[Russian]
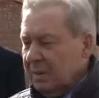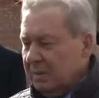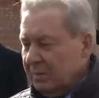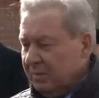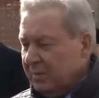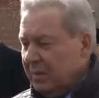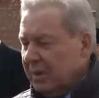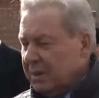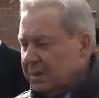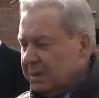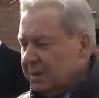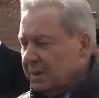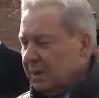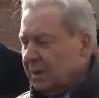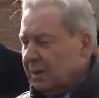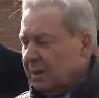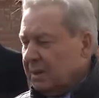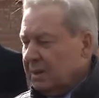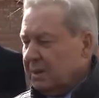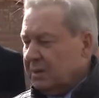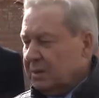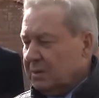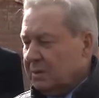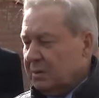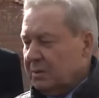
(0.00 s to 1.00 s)
Важно,
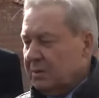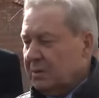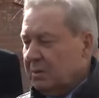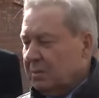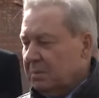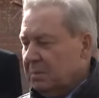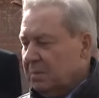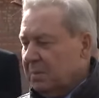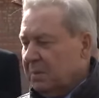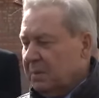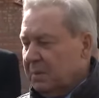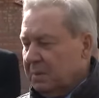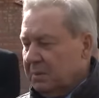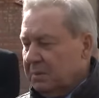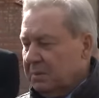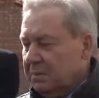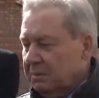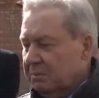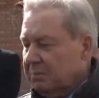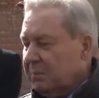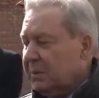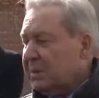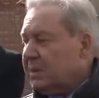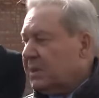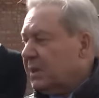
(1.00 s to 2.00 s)
конечно, чтобы
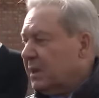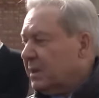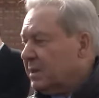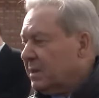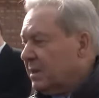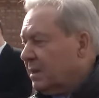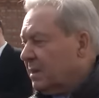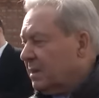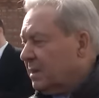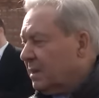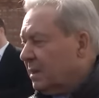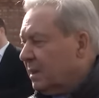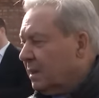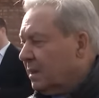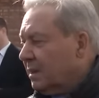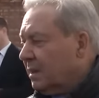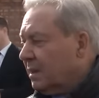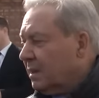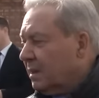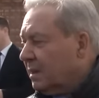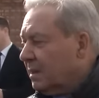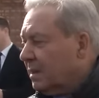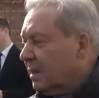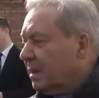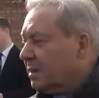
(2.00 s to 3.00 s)
причастность
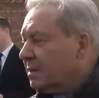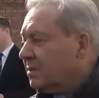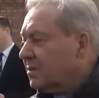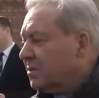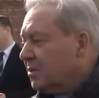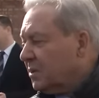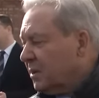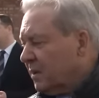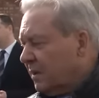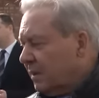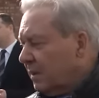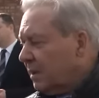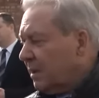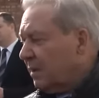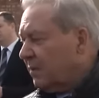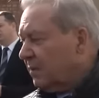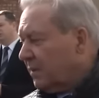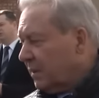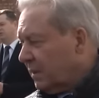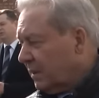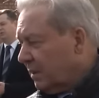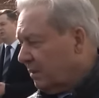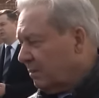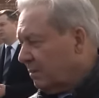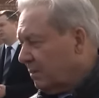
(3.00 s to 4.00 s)
как у человека в
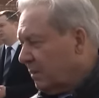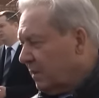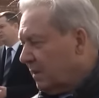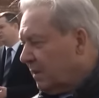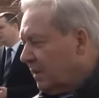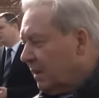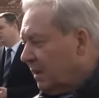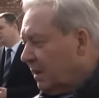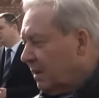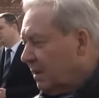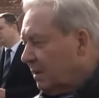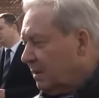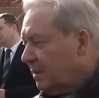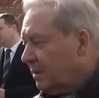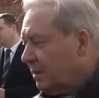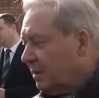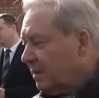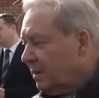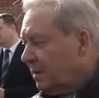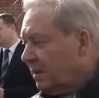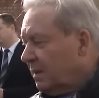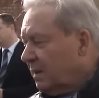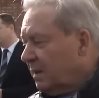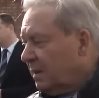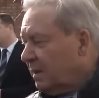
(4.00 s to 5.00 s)
этом была.
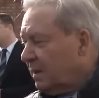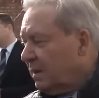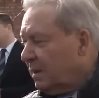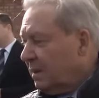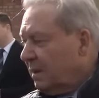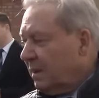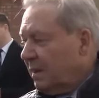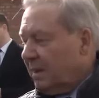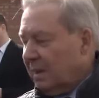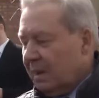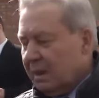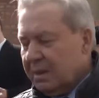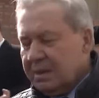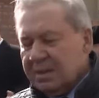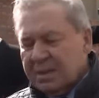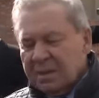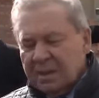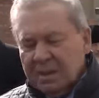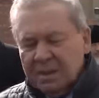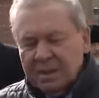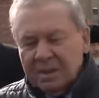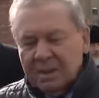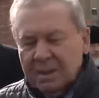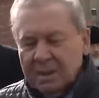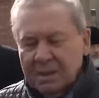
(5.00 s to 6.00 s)
Но ну, а
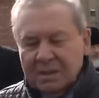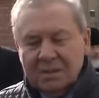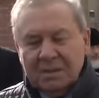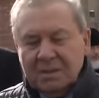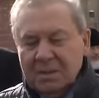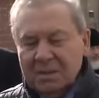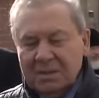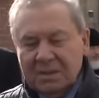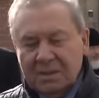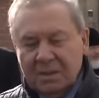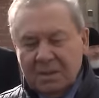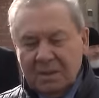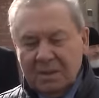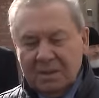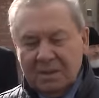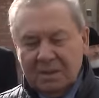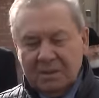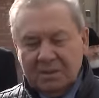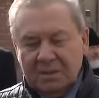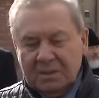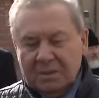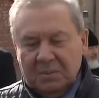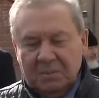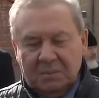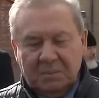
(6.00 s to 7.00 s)
деньги, деньги
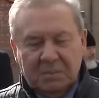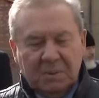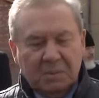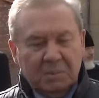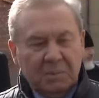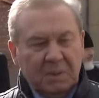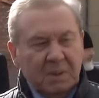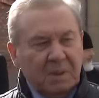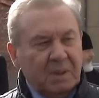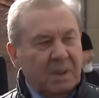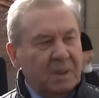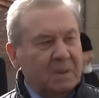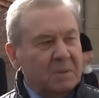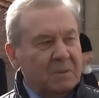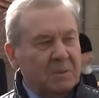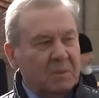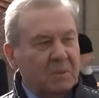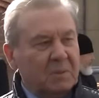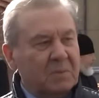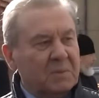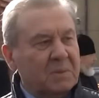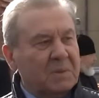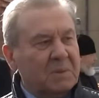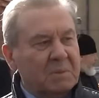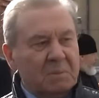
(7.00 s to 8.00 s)
э, мы, мы найдем,
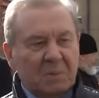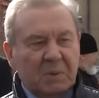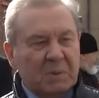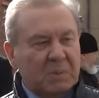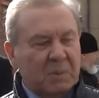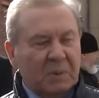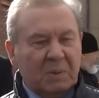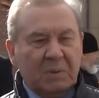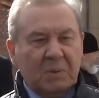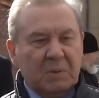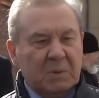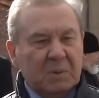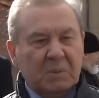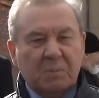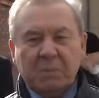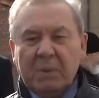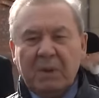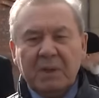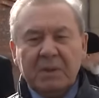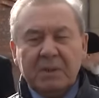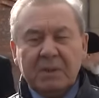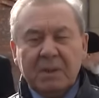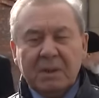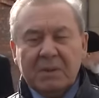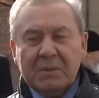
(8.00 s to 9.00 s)
вы не беспокойтесь.
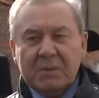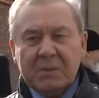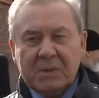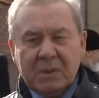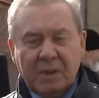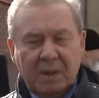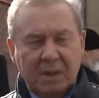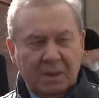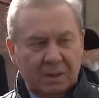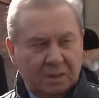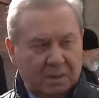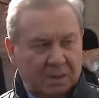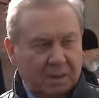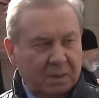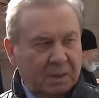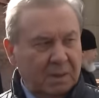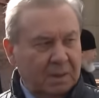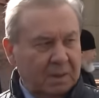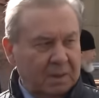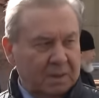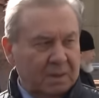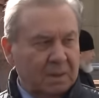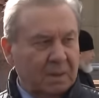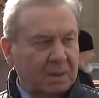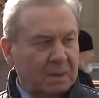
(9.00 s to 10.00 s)
Полежаев знает, как это
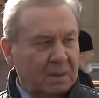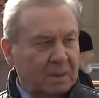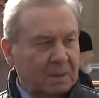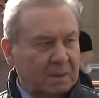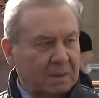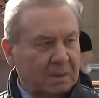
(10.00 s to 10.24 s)
делать.